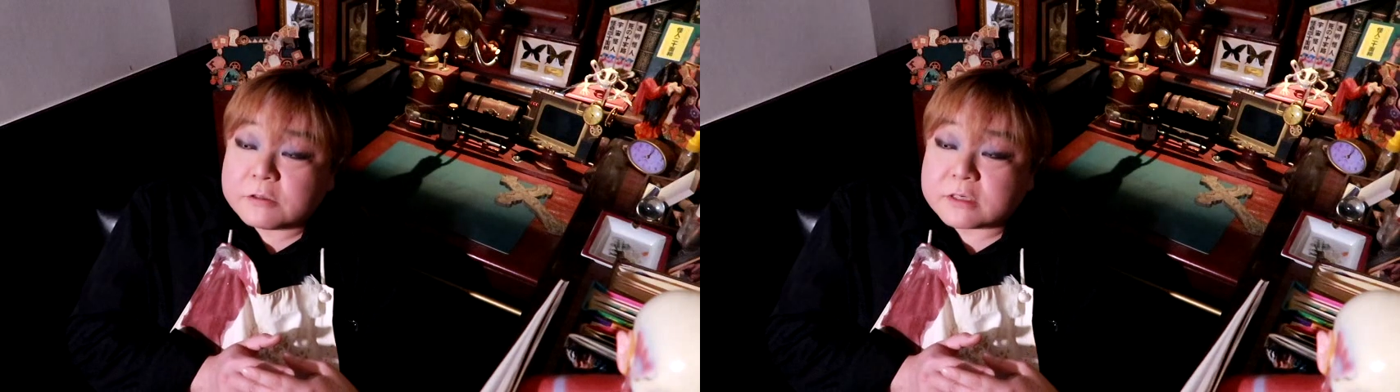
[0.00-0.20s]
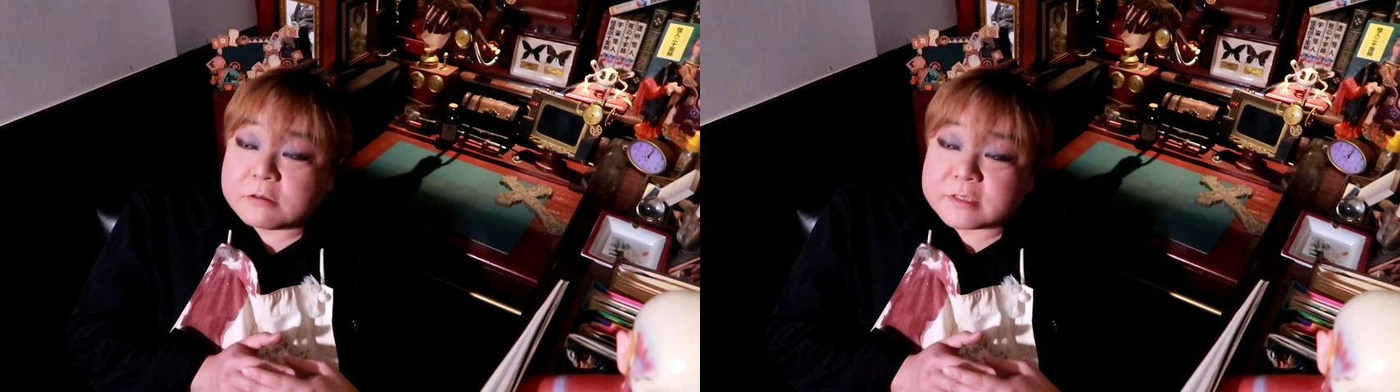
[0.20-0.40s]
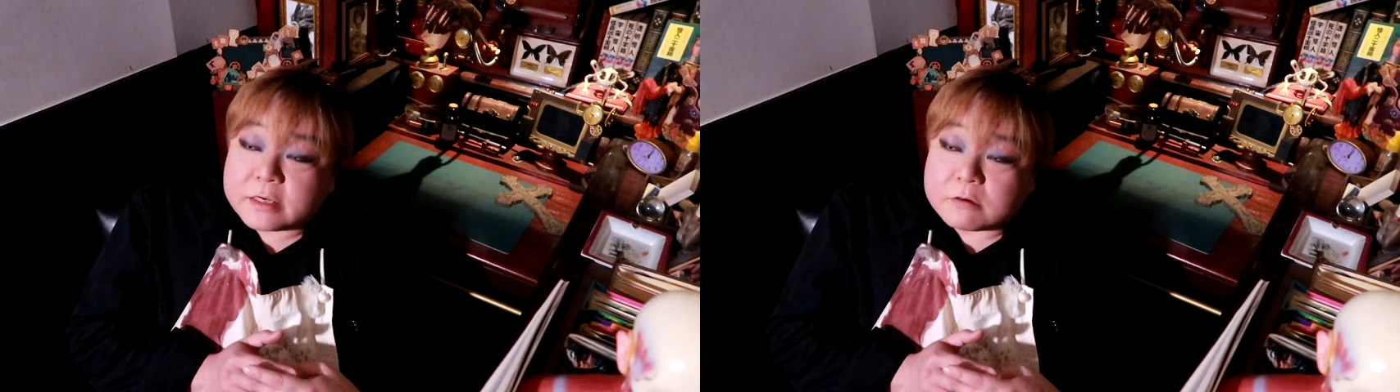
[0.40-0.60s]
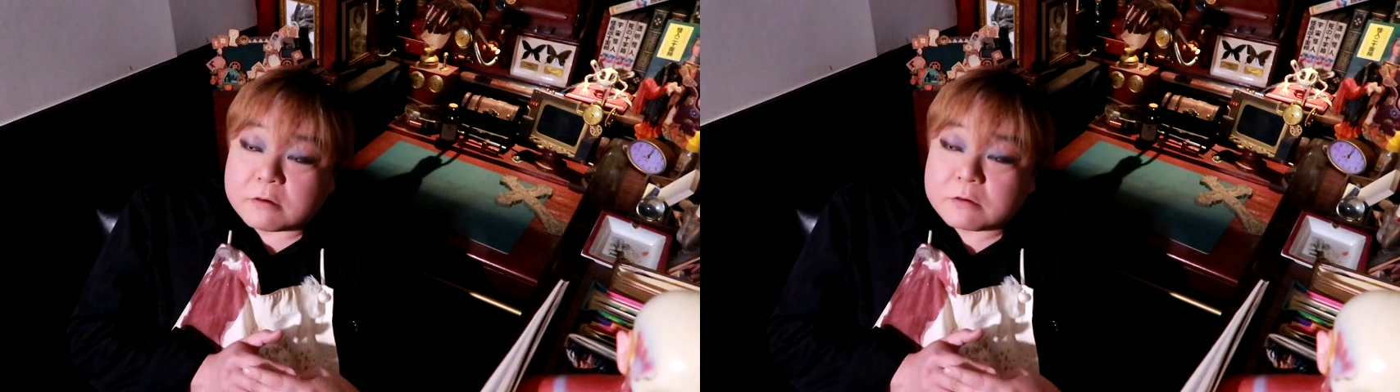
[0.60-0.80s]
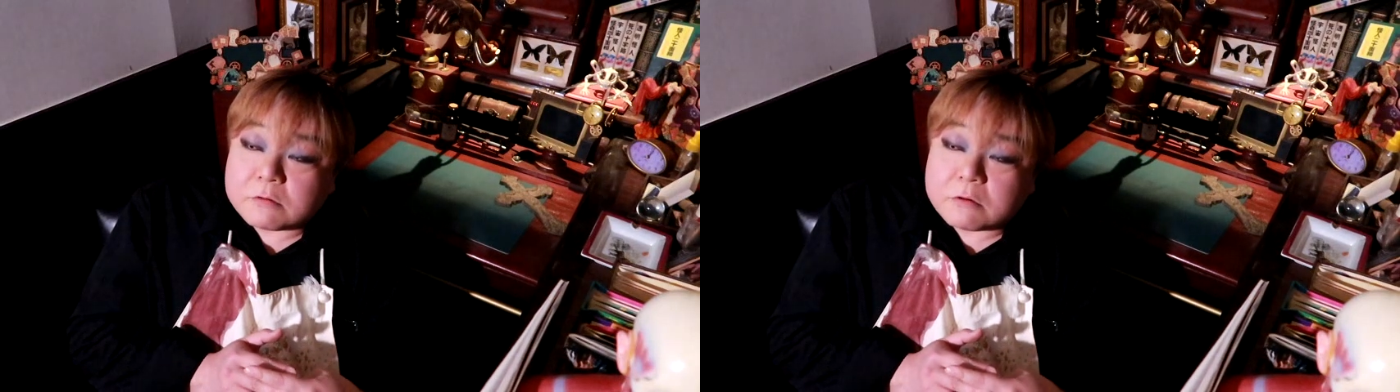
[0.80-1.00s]
表作の最
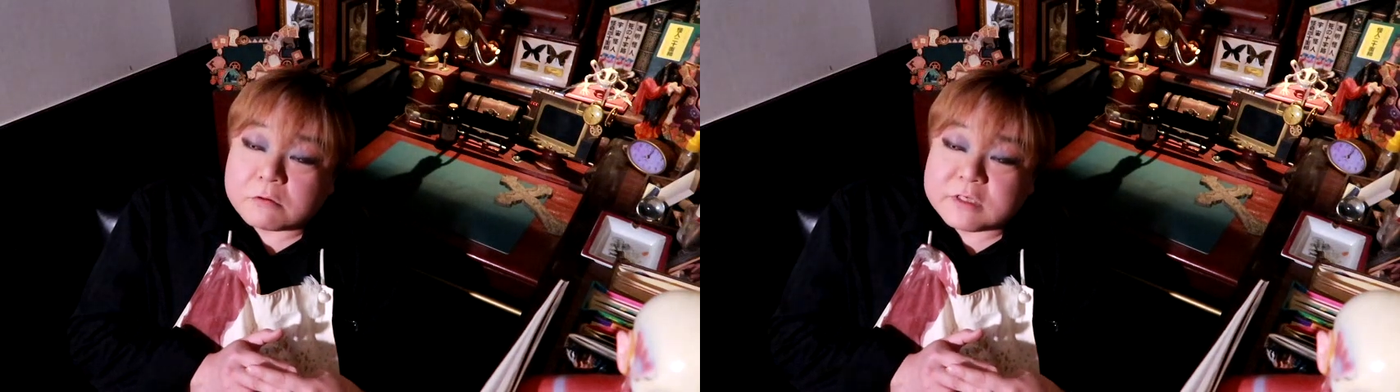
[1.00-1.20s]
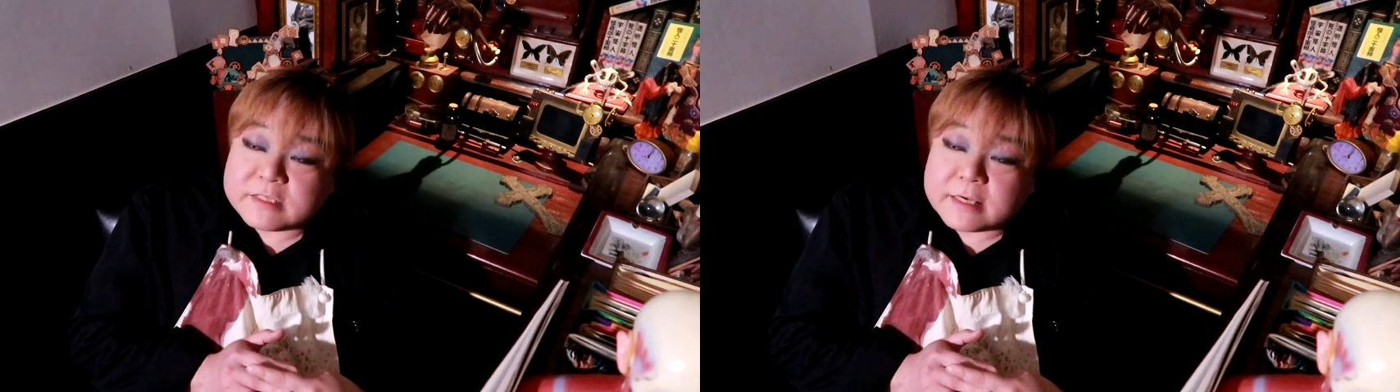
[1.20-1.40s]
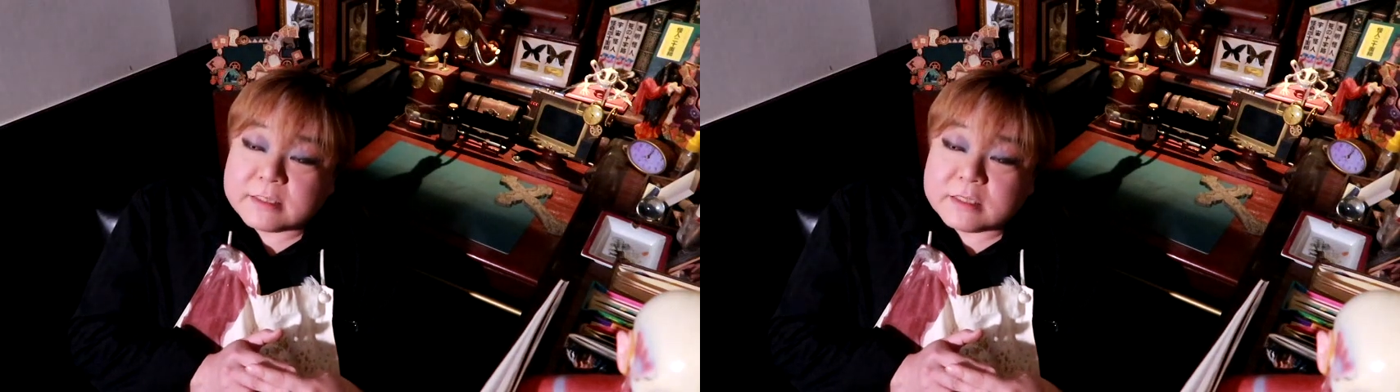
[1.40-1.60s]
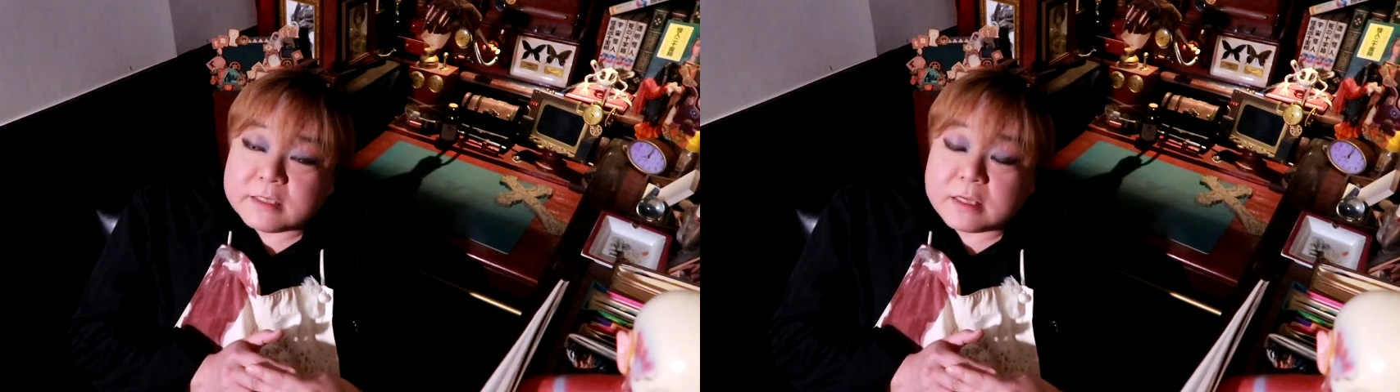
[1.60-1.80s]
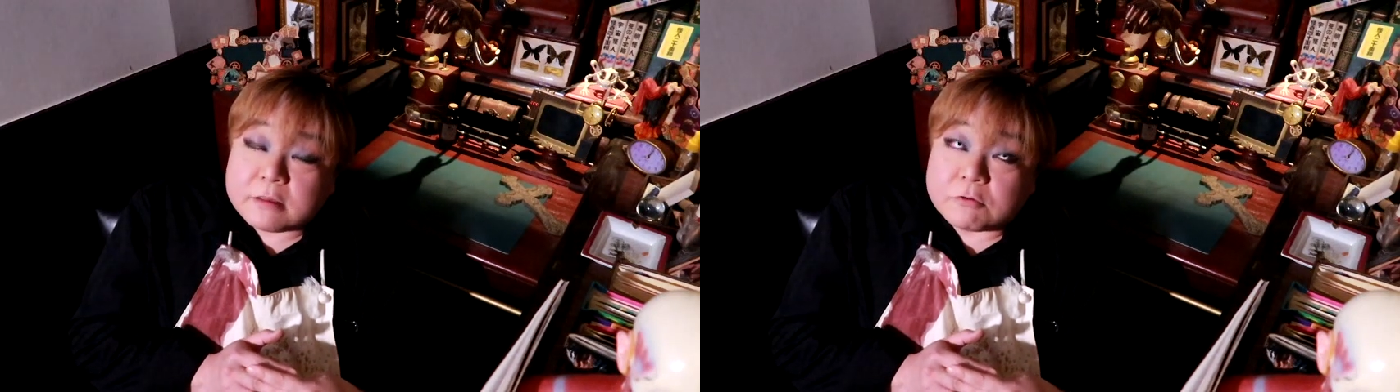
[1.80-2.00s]
後この
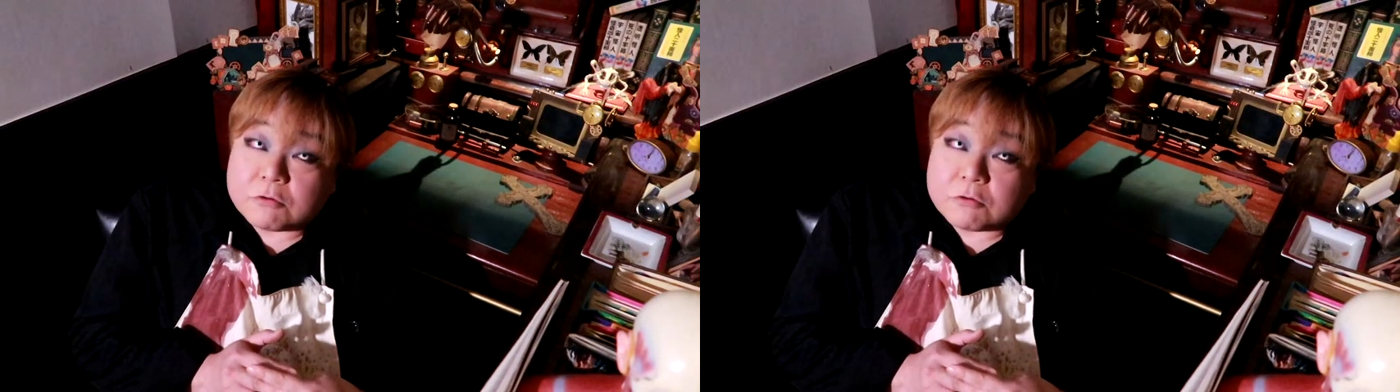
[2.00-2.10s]
2002年の「